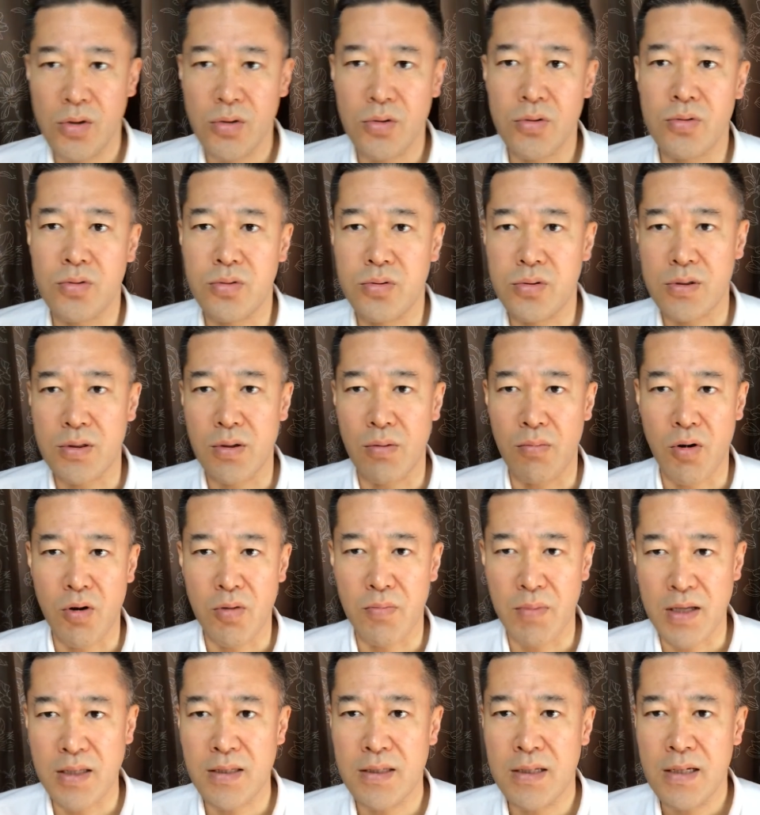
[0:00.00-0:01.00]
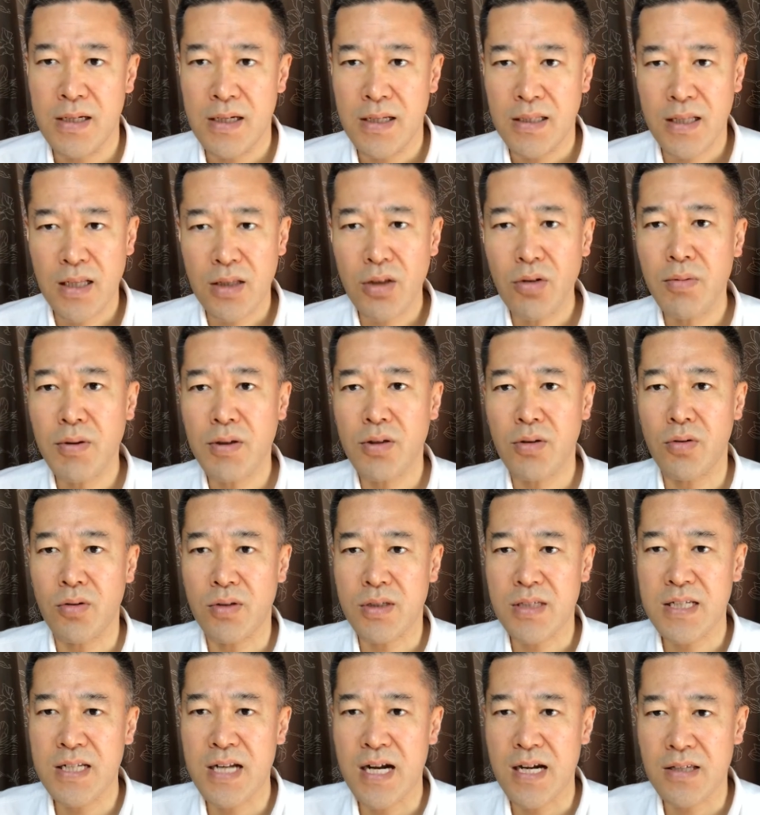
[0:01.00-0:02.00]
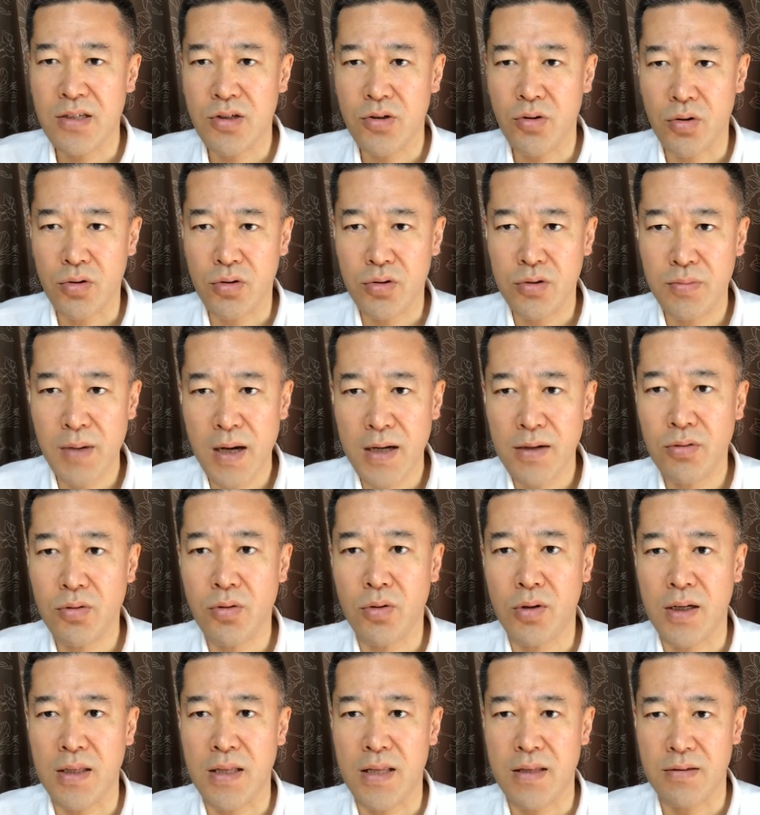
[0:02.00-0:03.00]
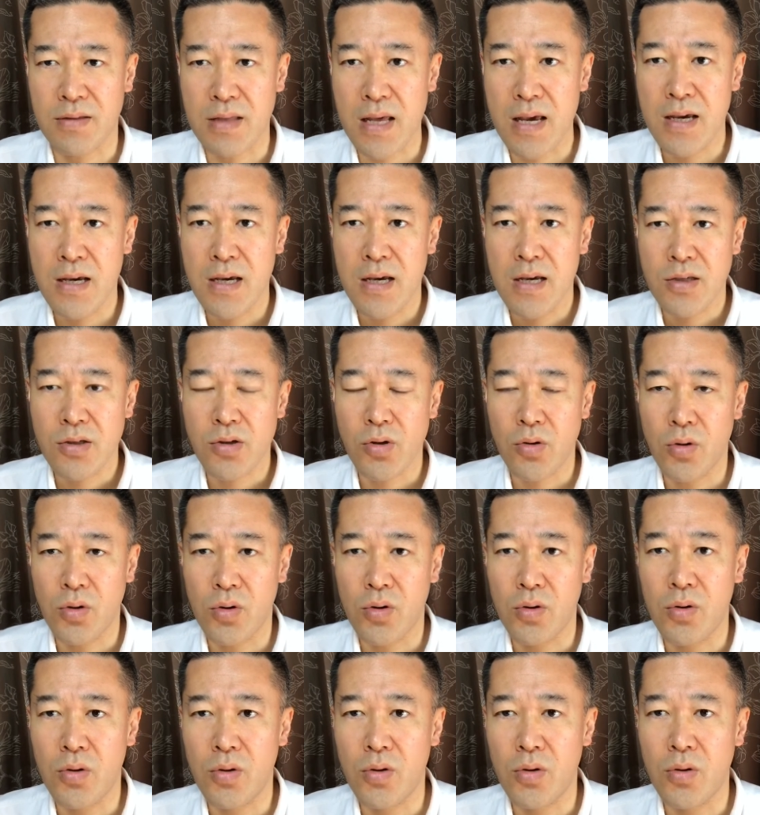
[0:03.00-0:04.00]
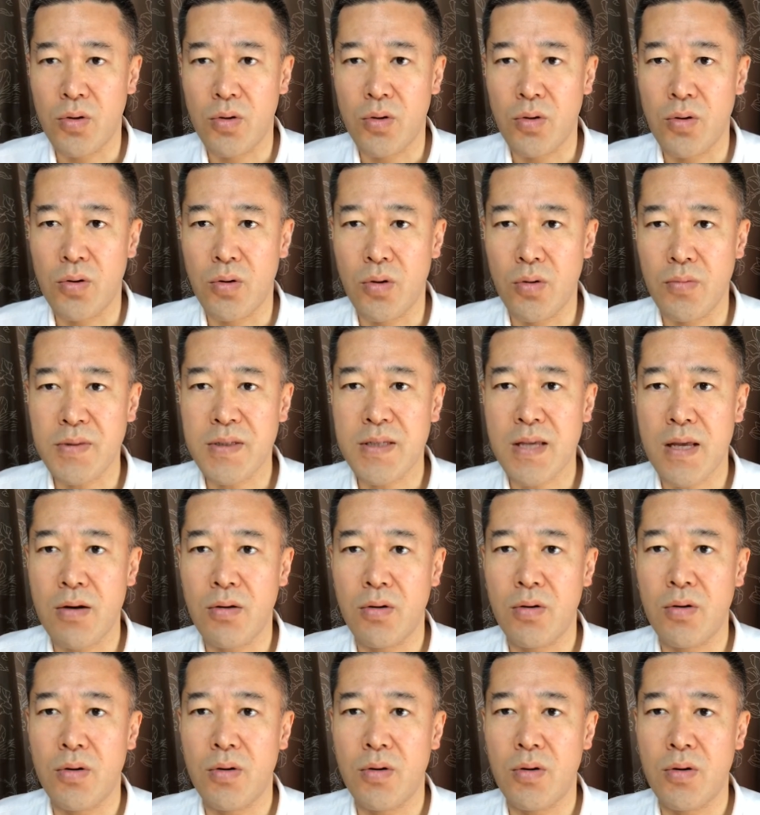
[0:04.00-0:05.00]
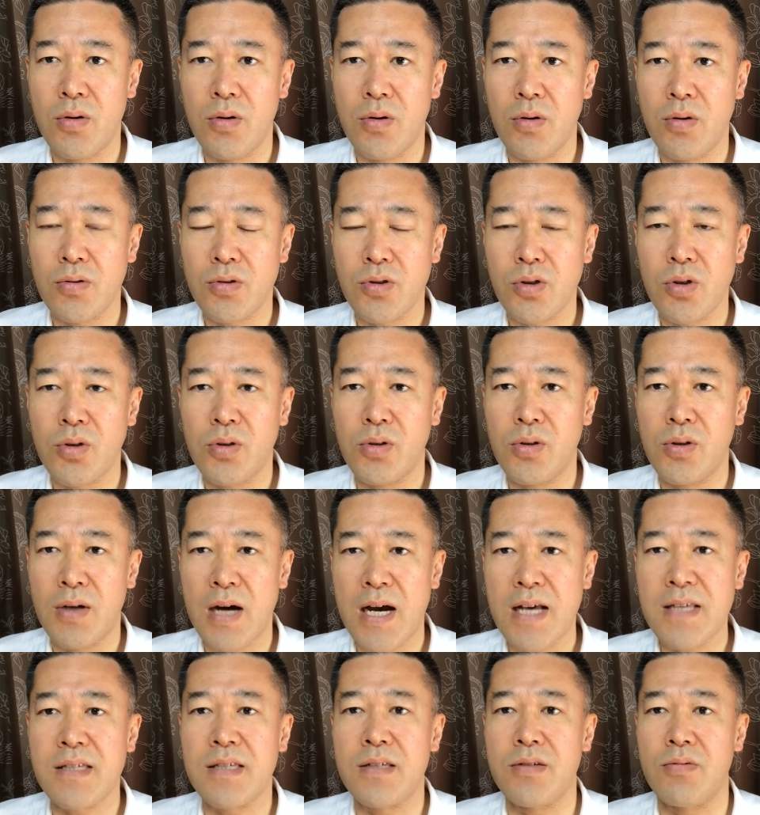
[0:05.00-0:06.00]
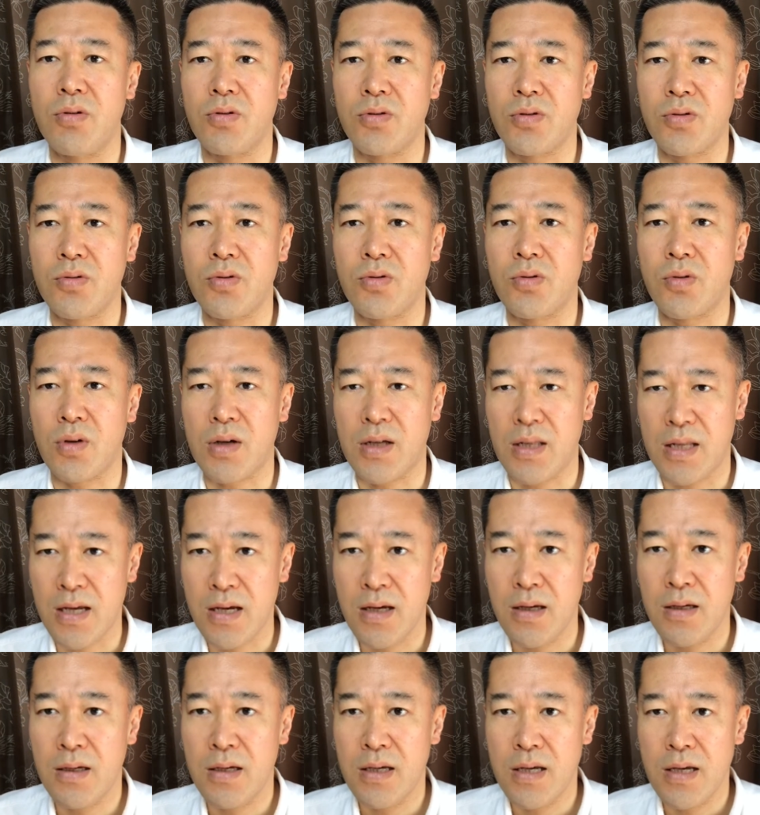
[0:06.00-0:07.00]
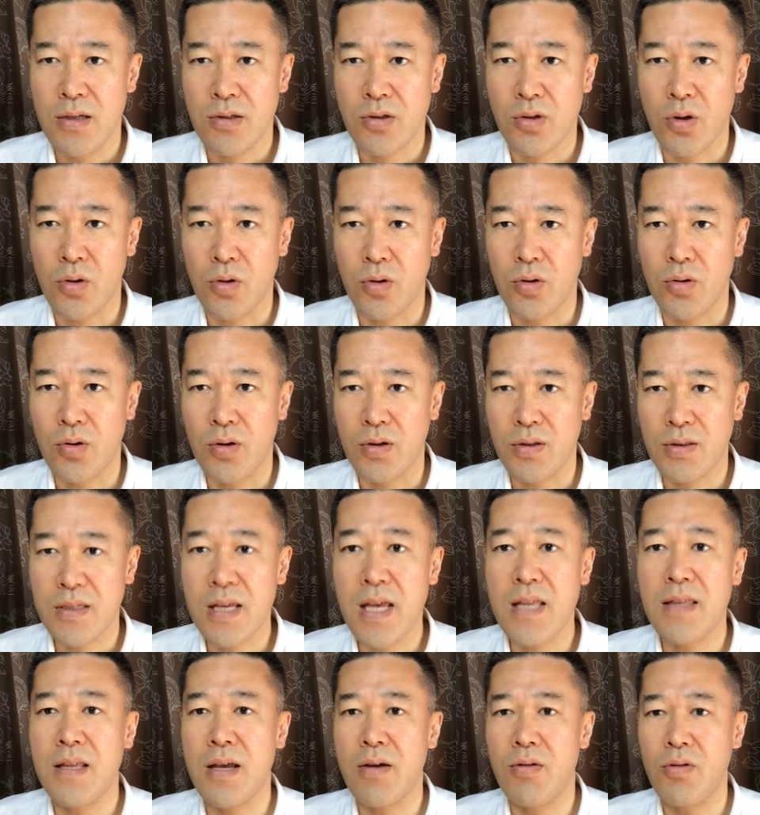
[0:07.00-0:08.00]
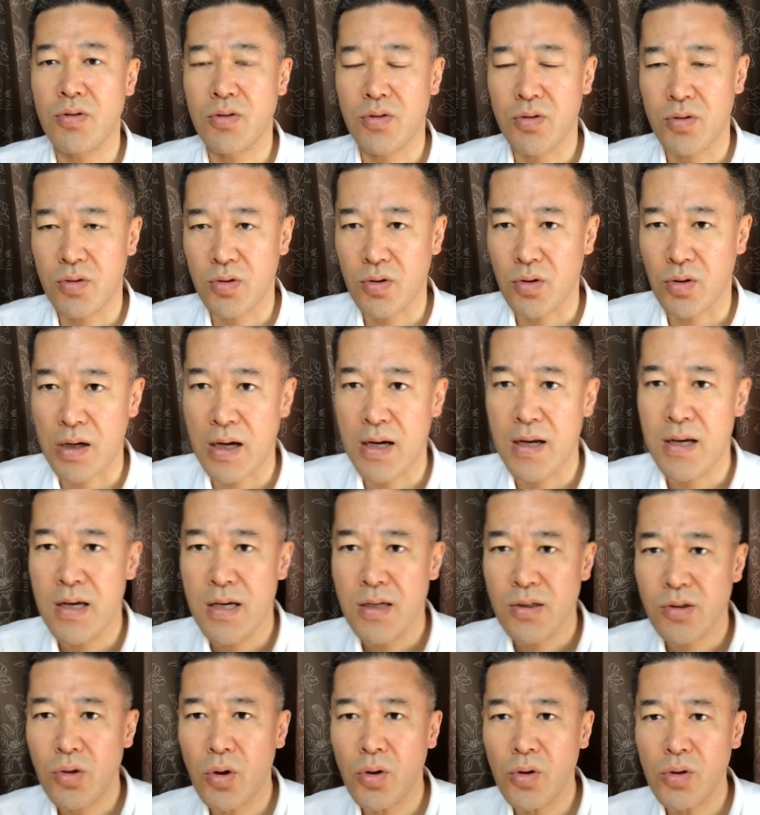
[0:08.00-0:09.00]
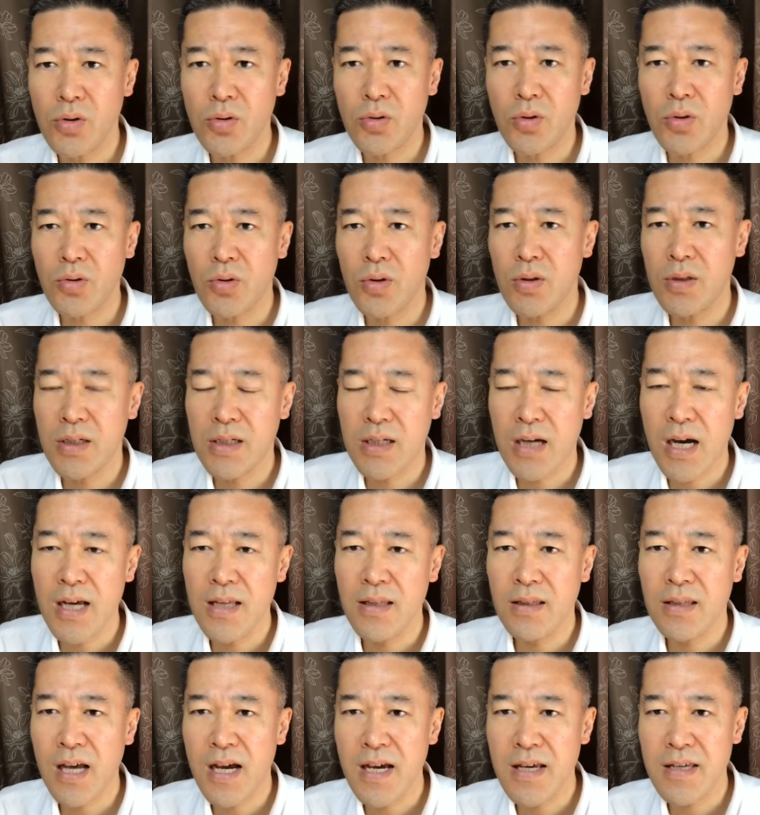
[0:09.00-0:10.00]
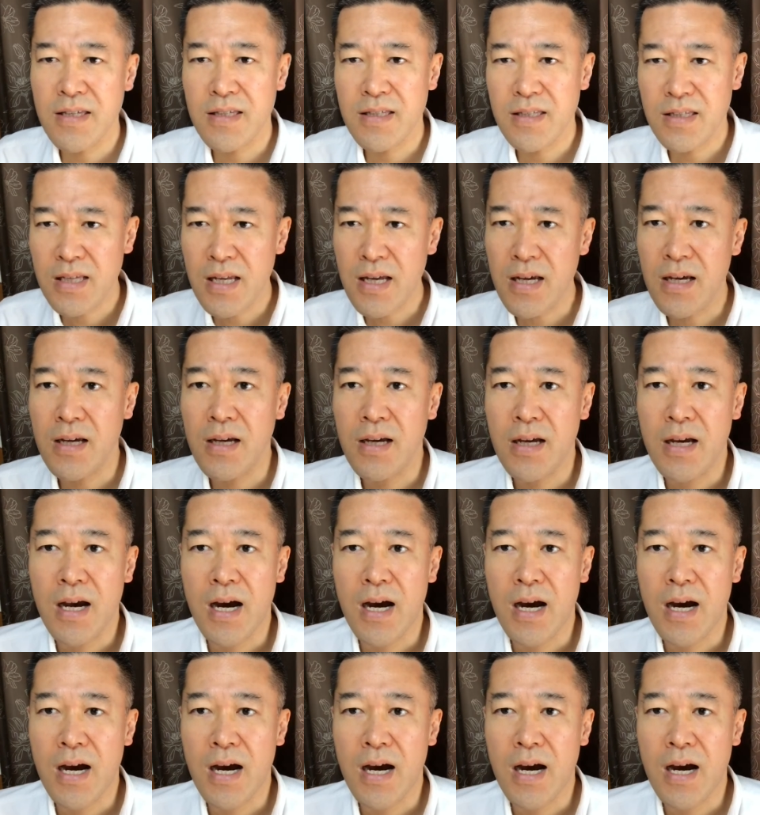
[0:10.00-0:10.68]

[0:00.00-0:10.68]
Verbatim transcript: いうふうに思います例えばそのチラシを配るとかですねそのお店の情報発信をするとかねその宣伝をするとかそういうことに対して、